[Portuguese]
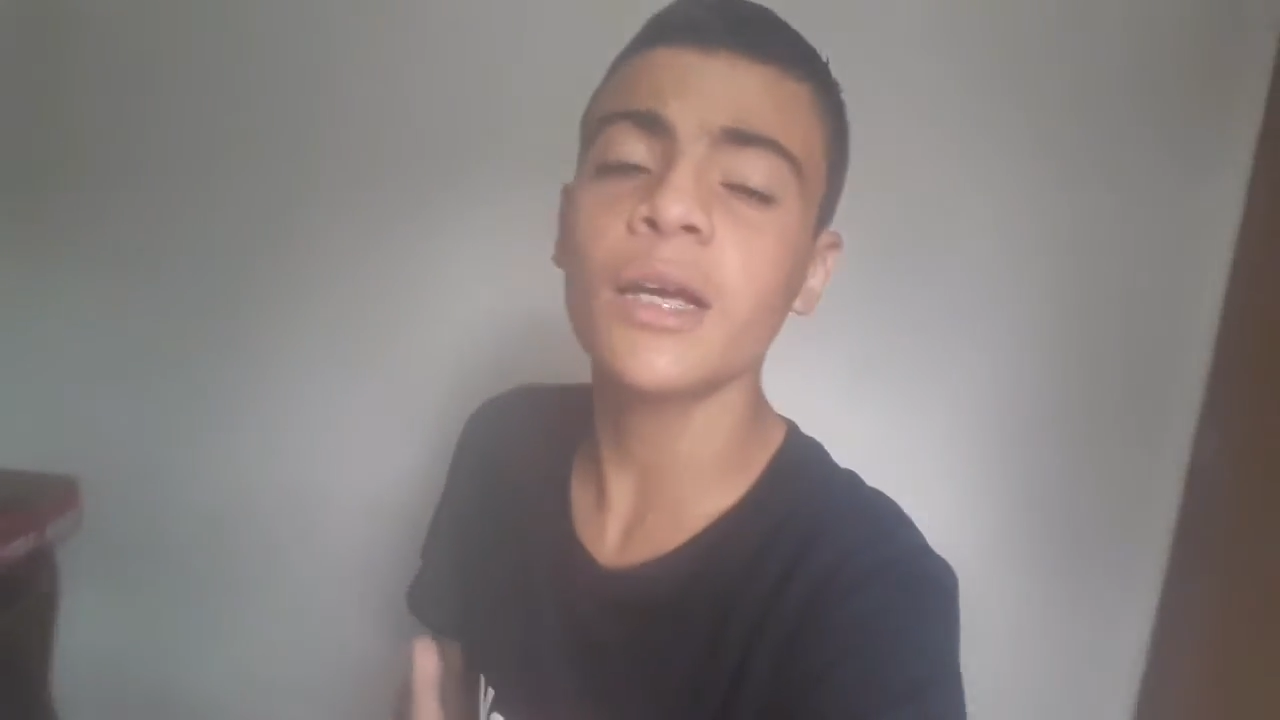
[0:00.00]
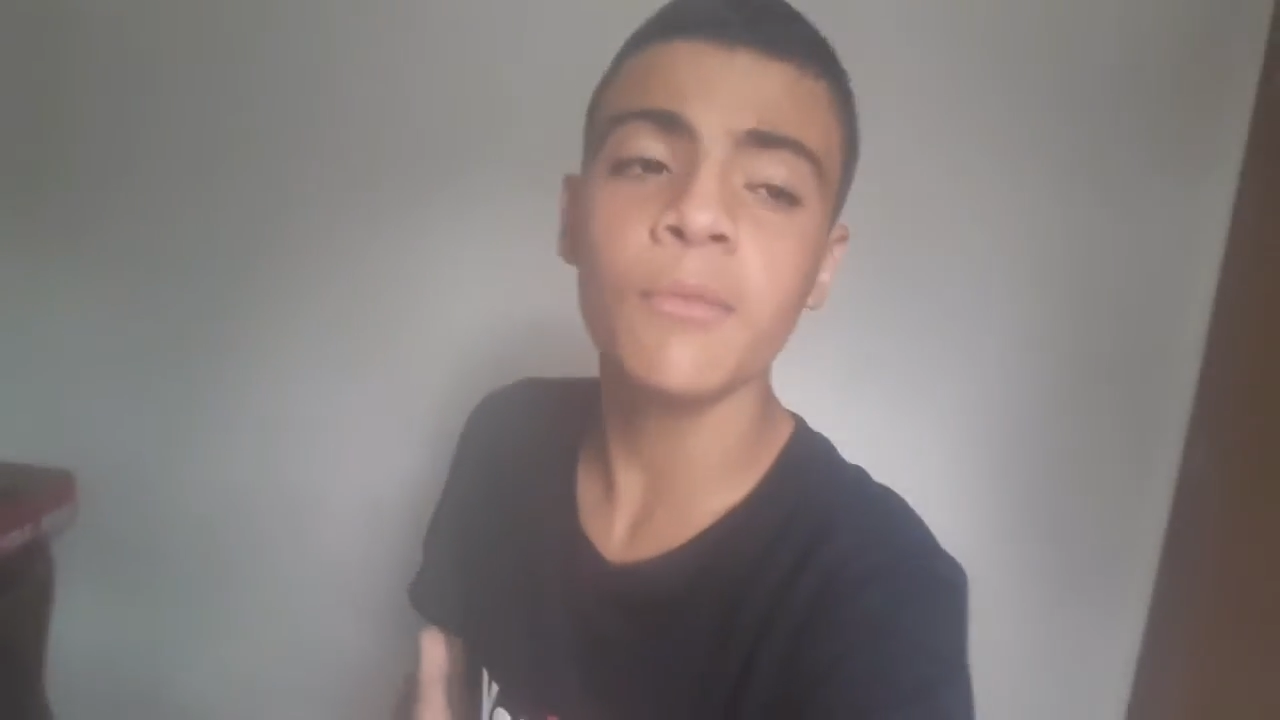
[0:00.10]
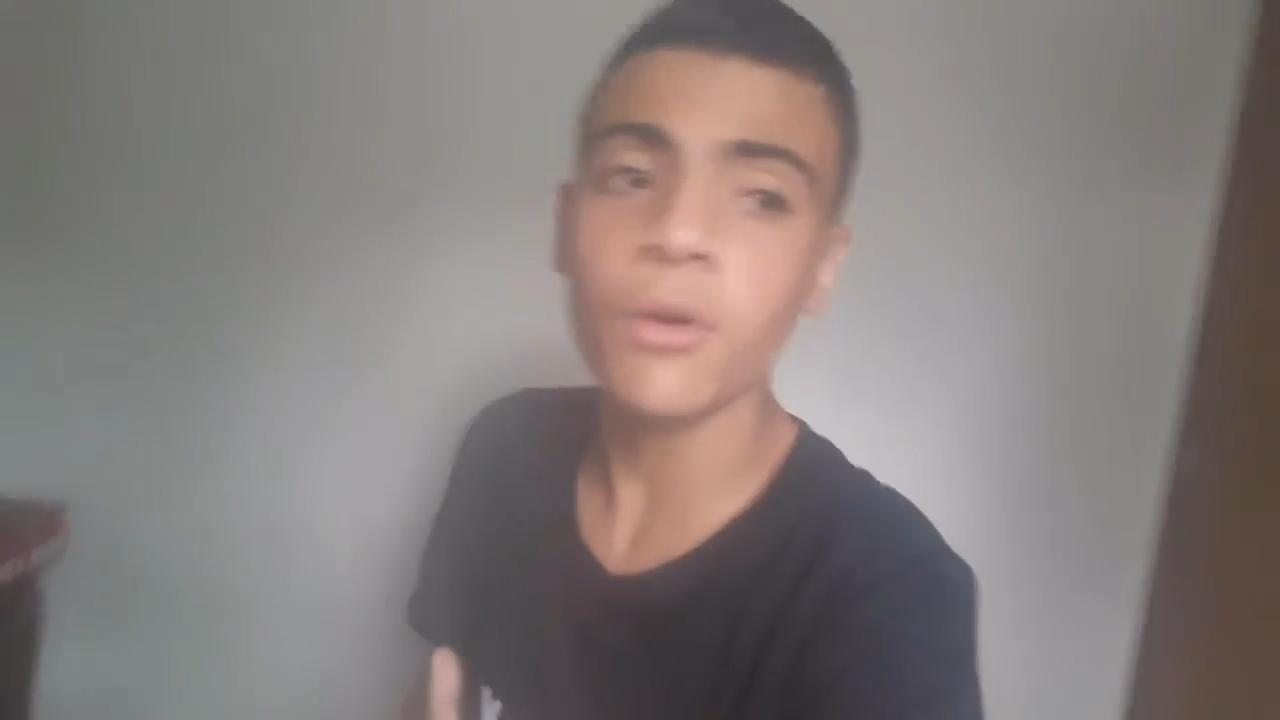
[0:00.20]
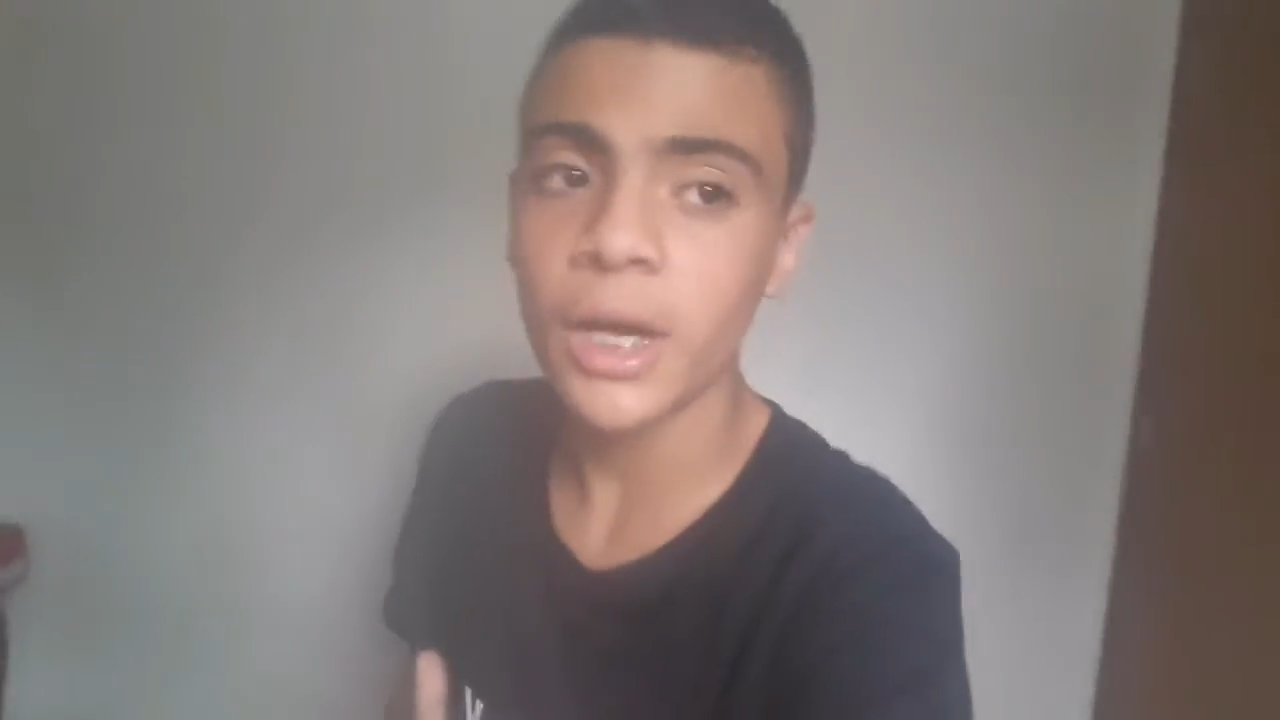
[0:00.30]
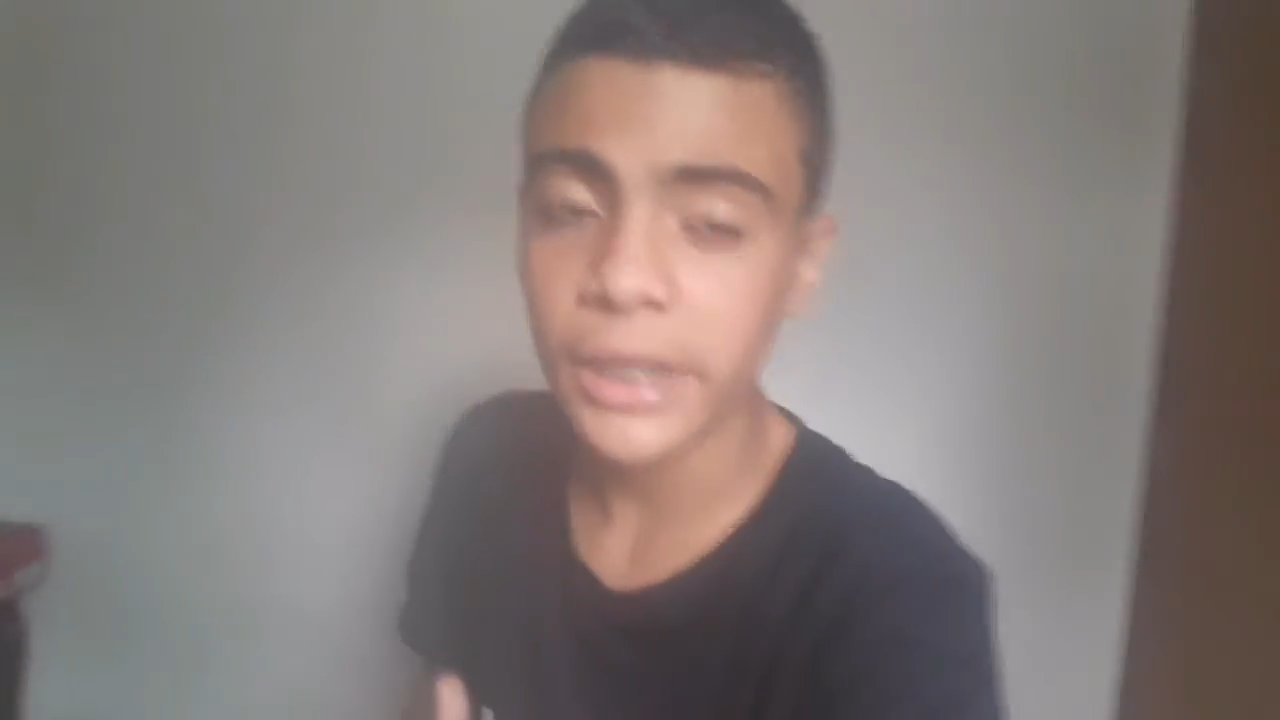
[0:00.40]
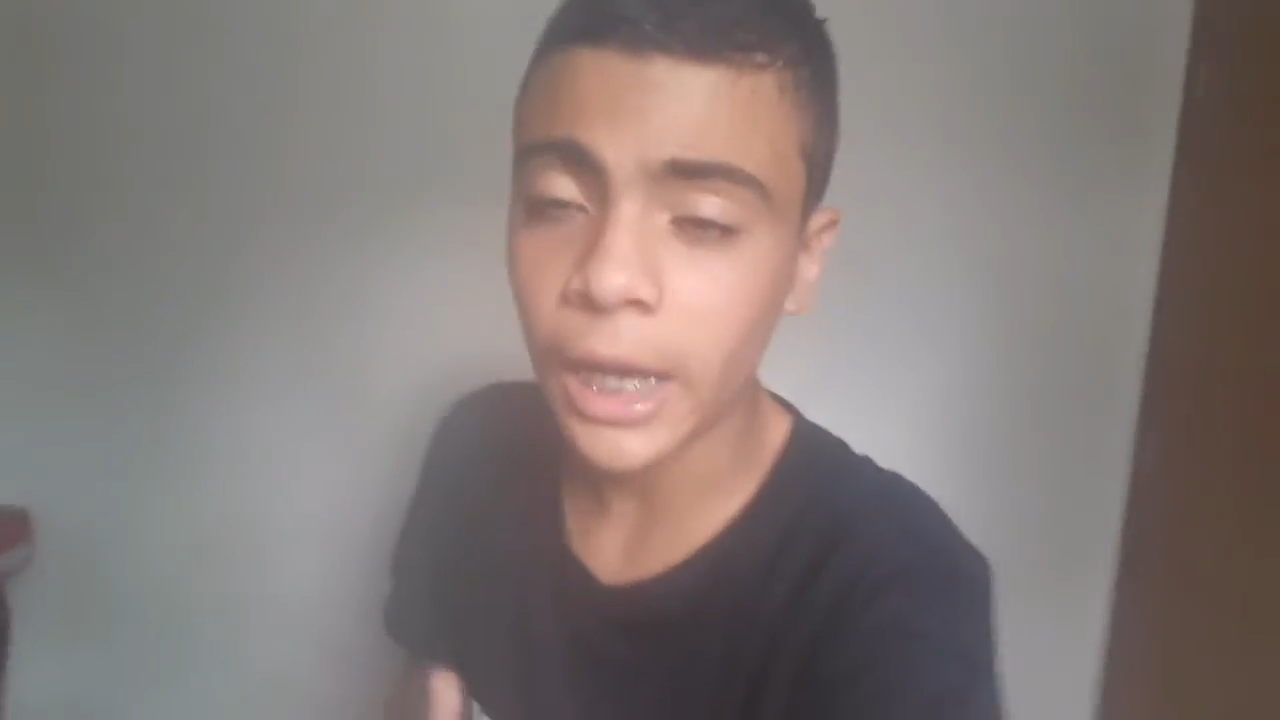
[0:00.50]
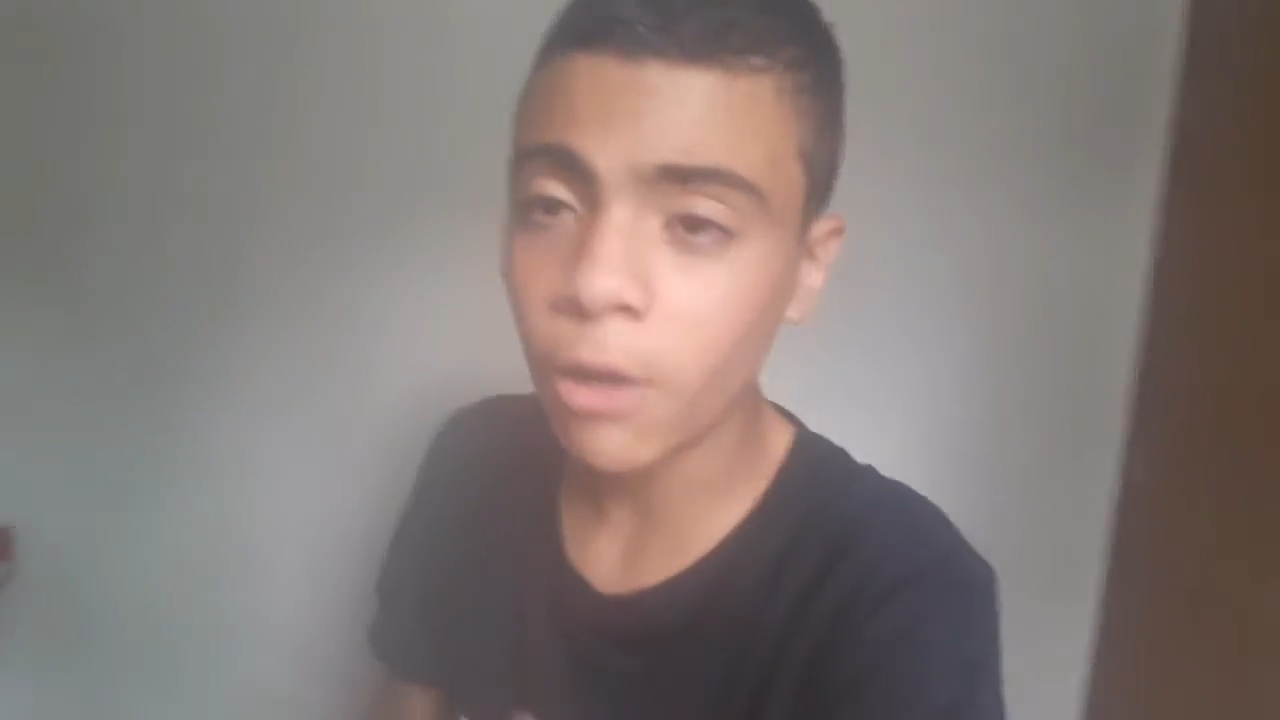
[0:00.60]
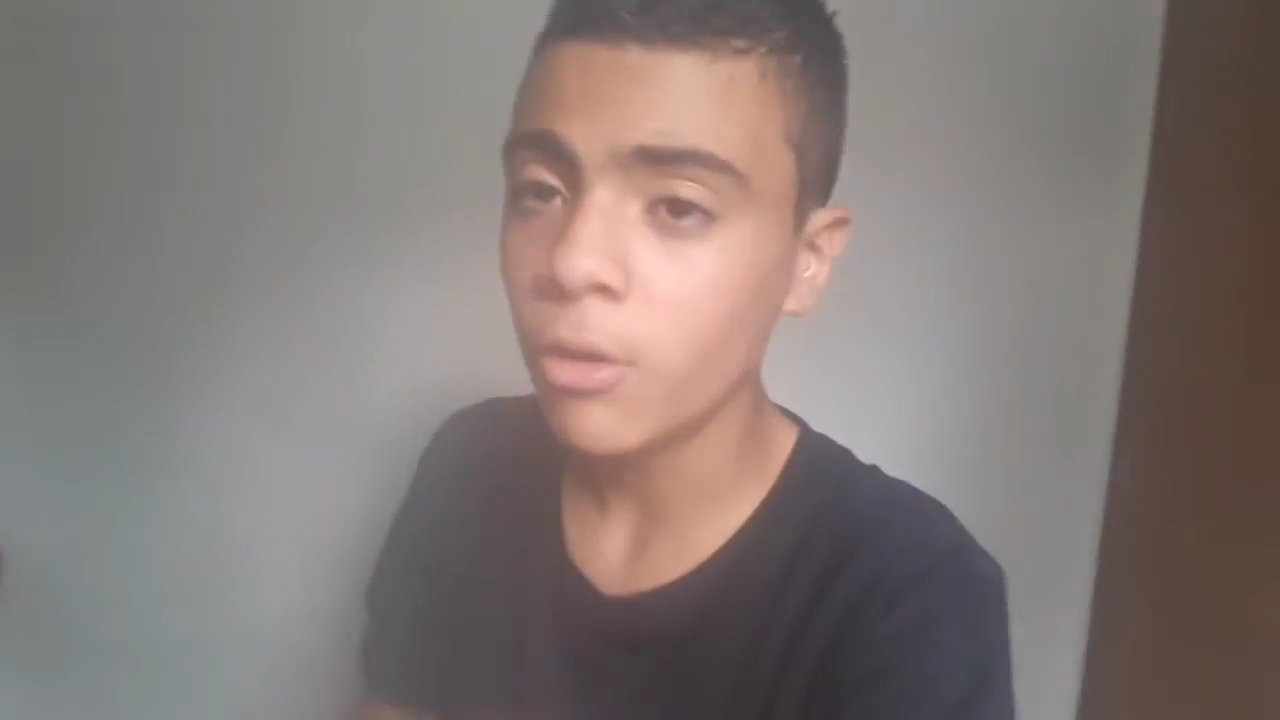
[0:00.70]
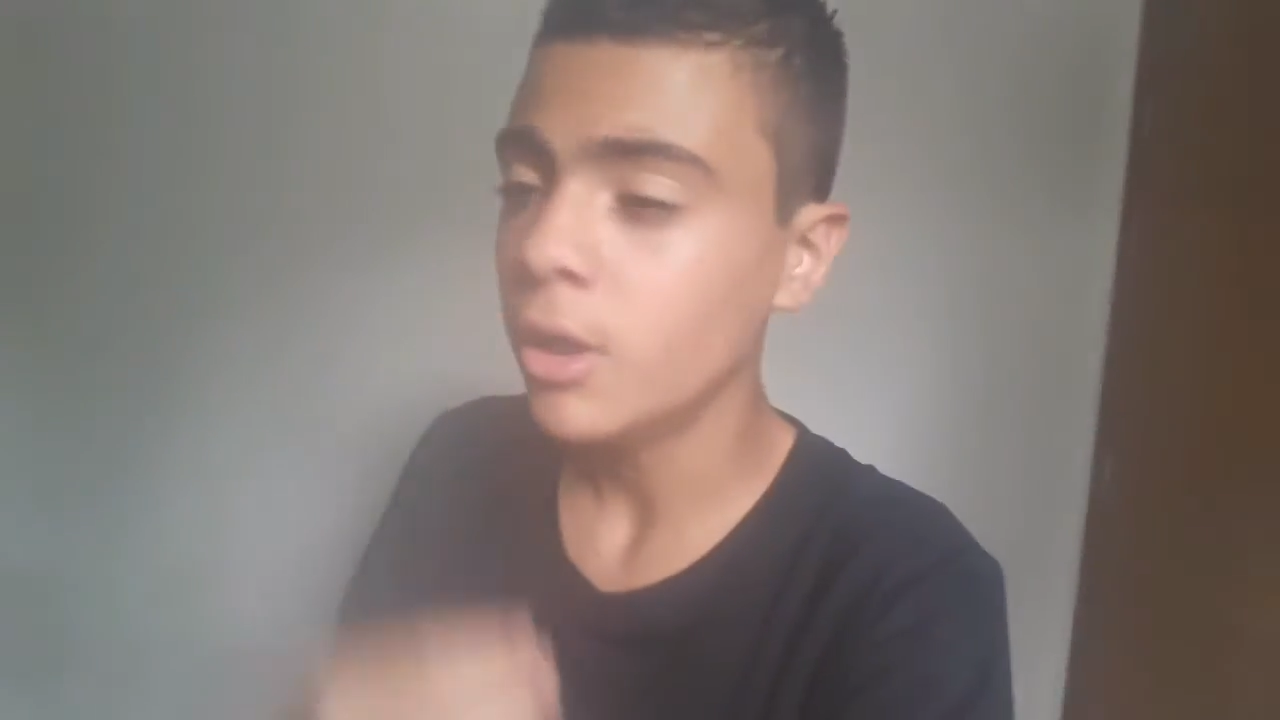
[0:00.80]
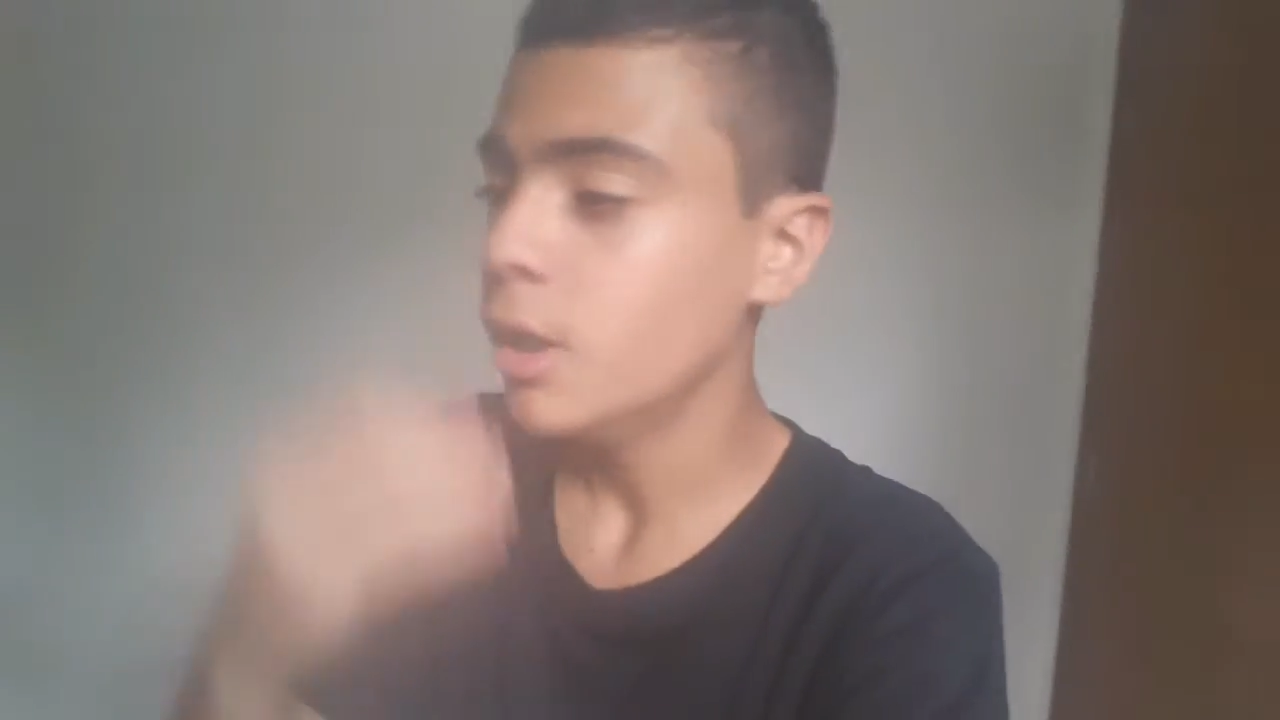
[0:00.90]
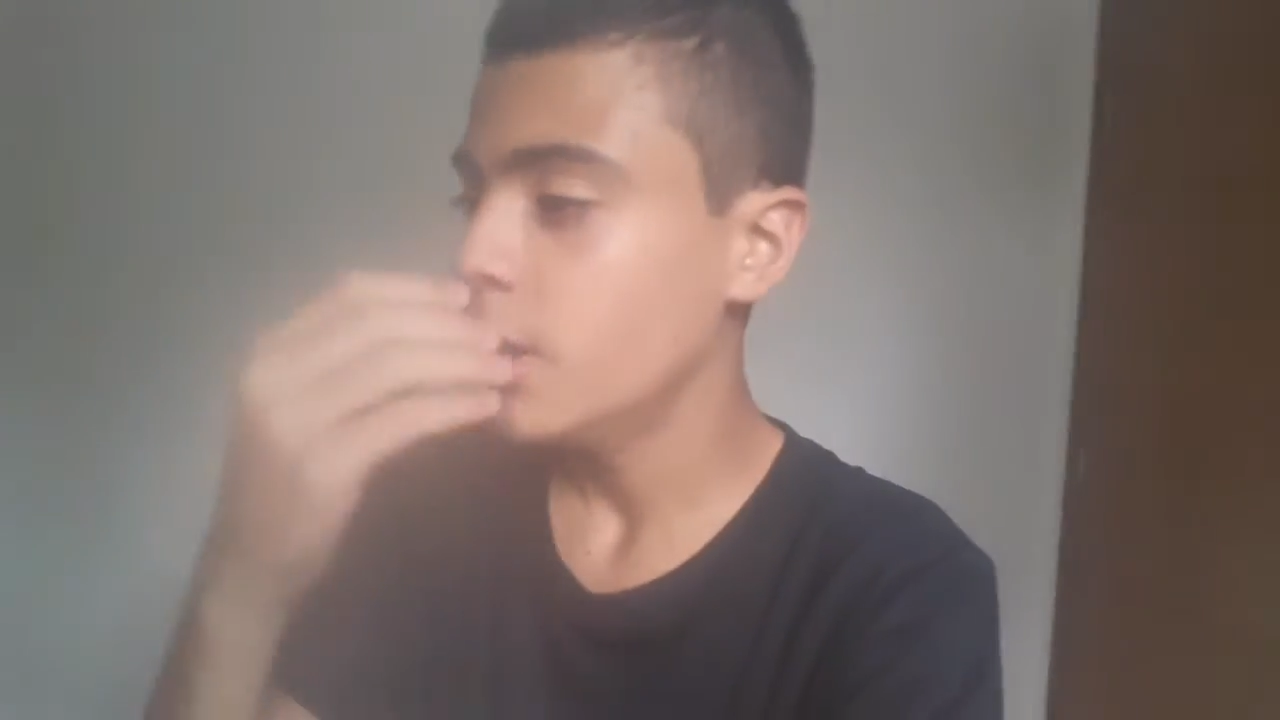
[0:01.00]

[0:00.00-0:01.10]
meu canal,